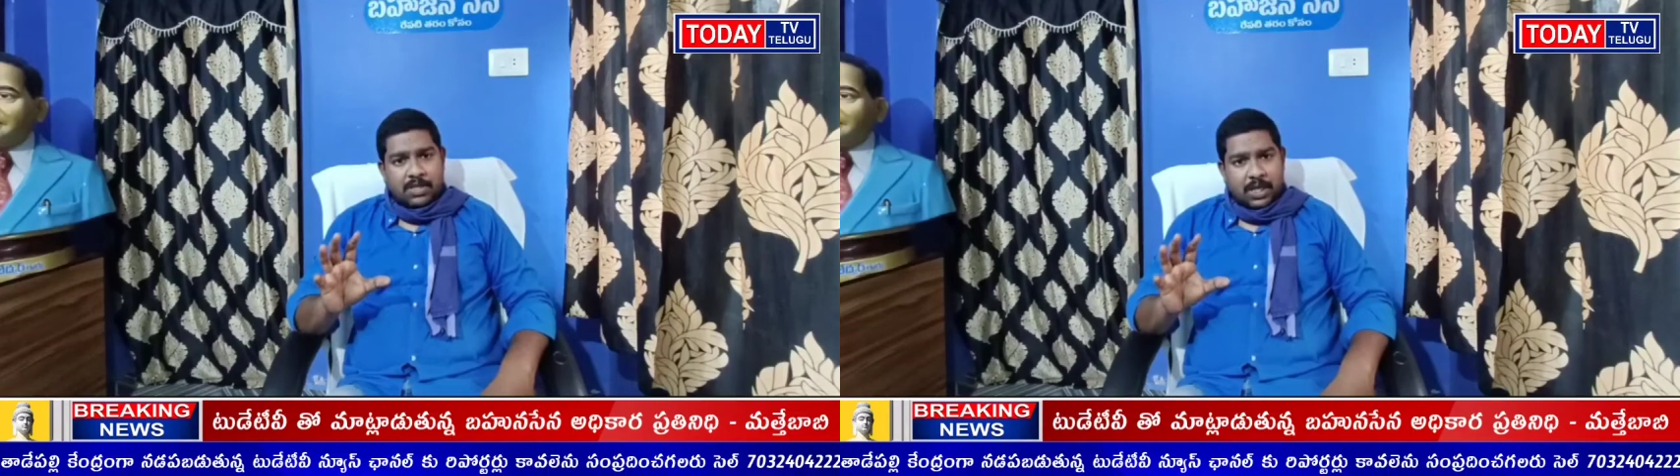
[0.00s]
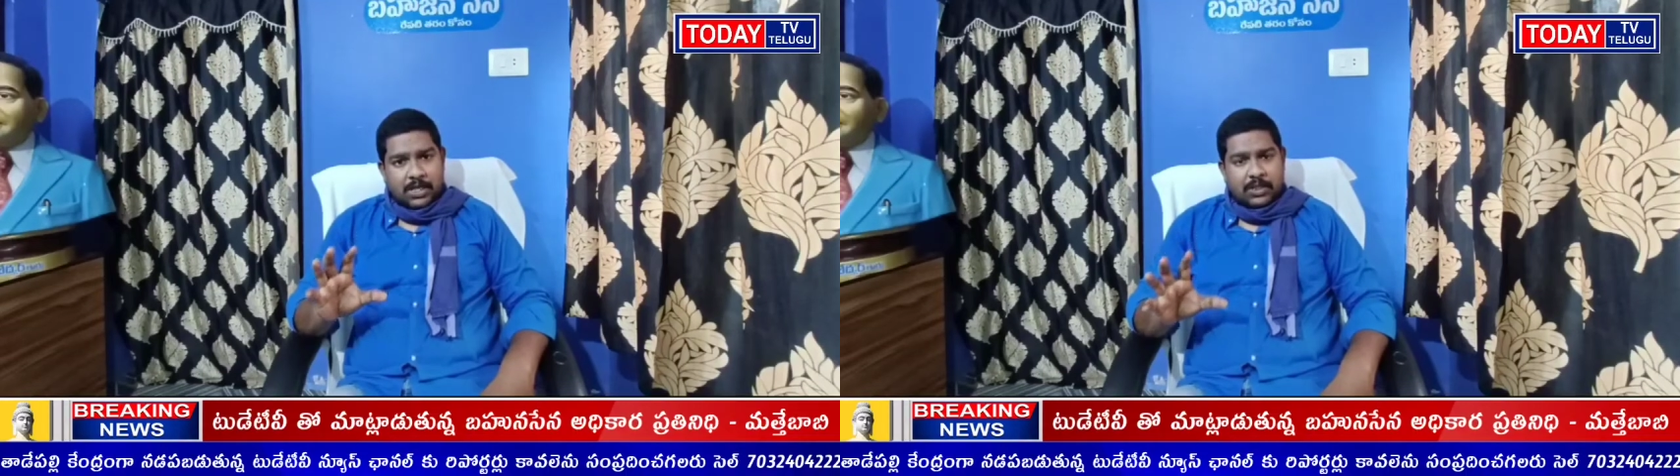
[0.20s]

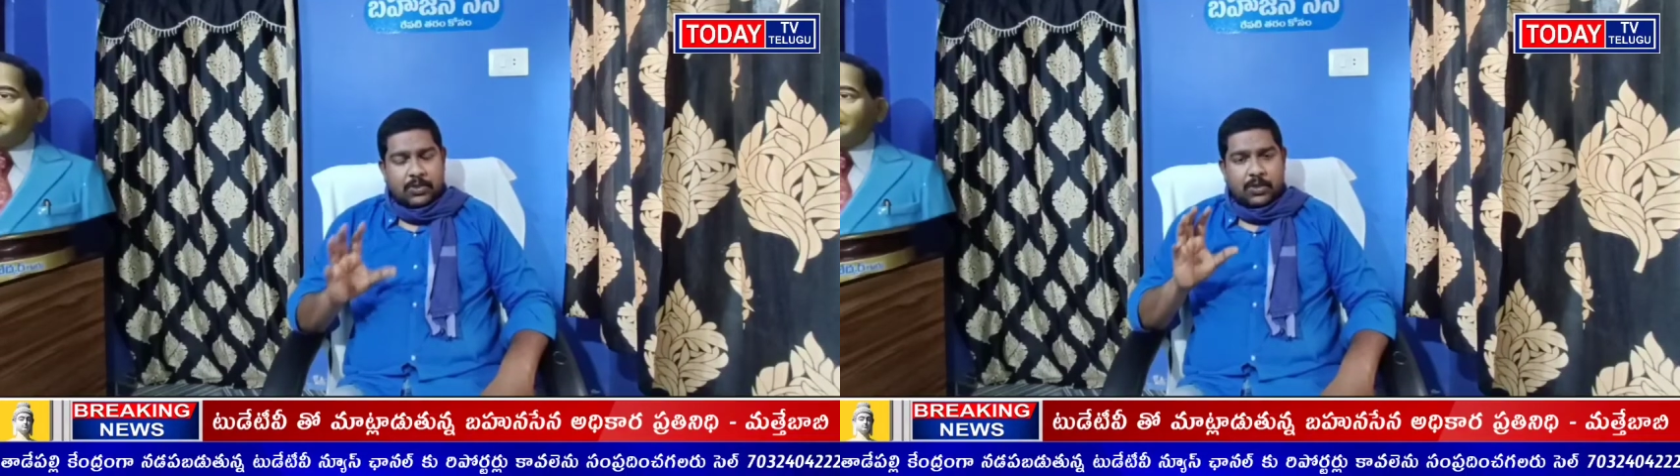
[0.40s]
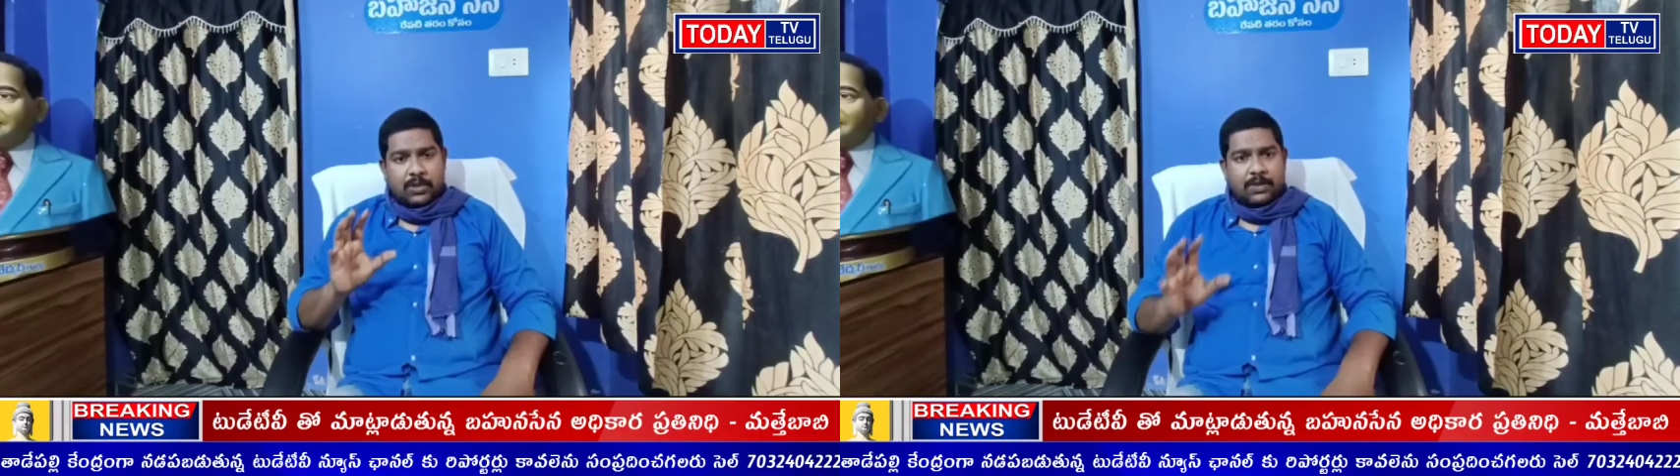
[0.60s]

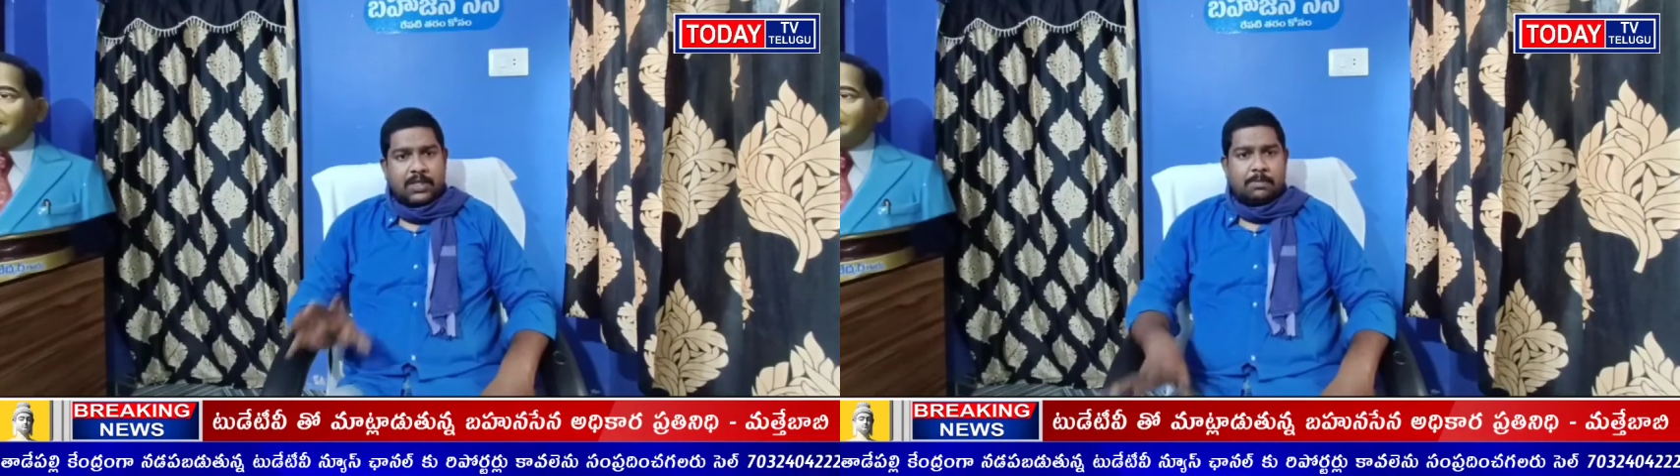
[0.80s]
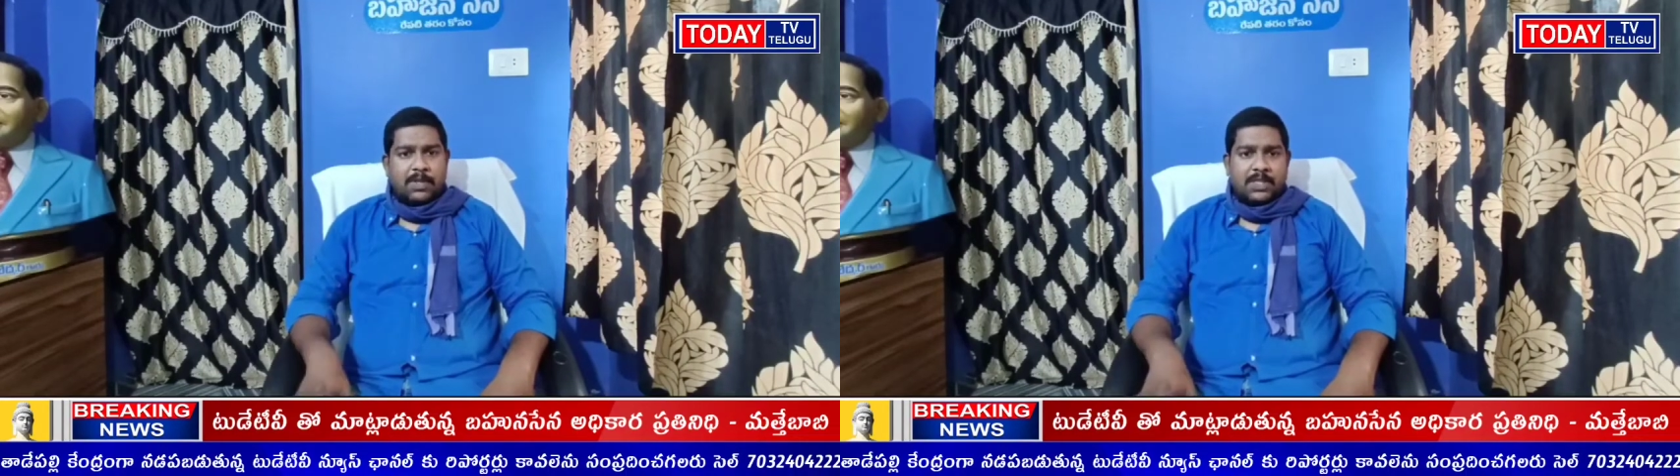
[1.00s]

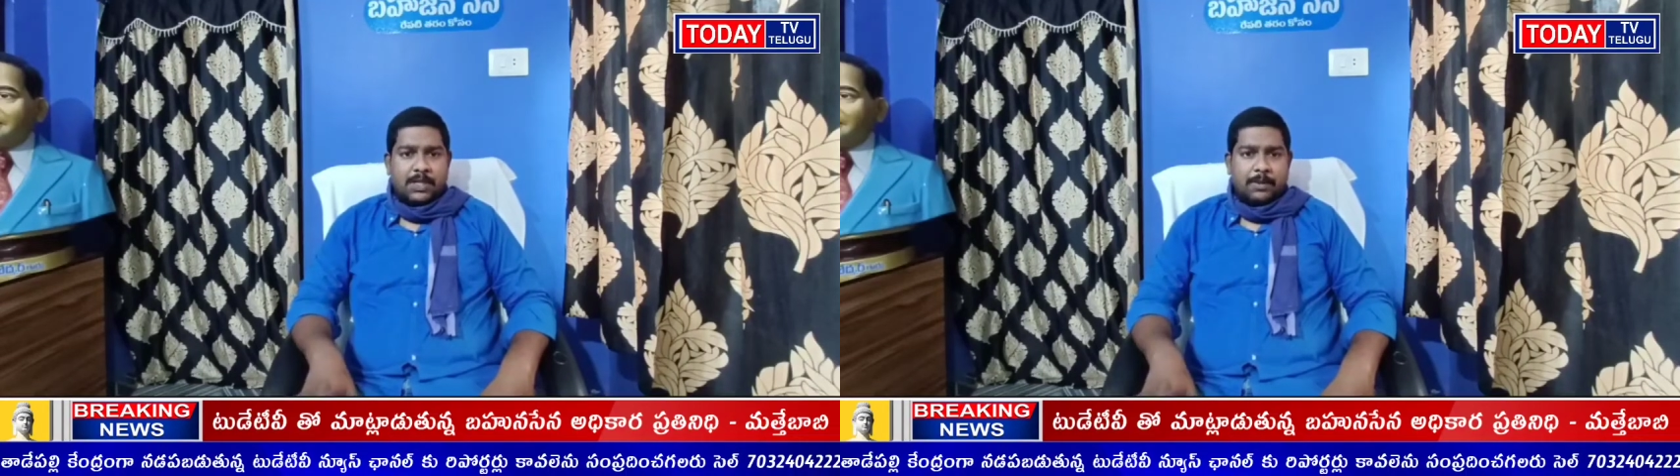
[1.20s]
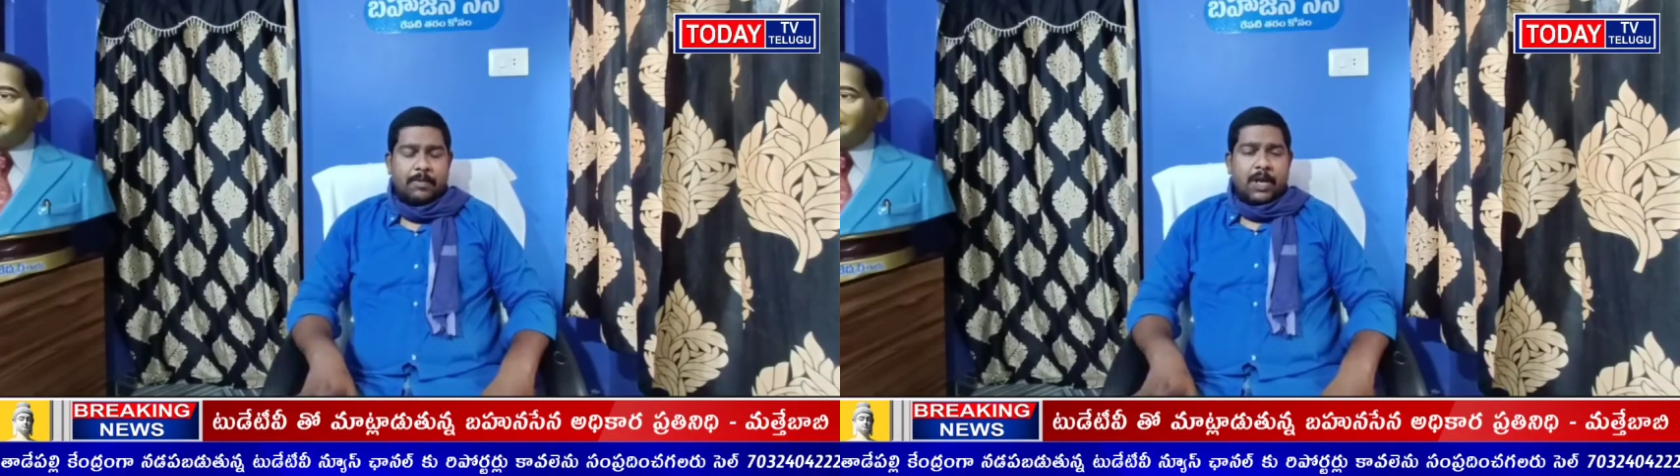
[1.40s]
సాధించుకుంటామని చెప్పేసి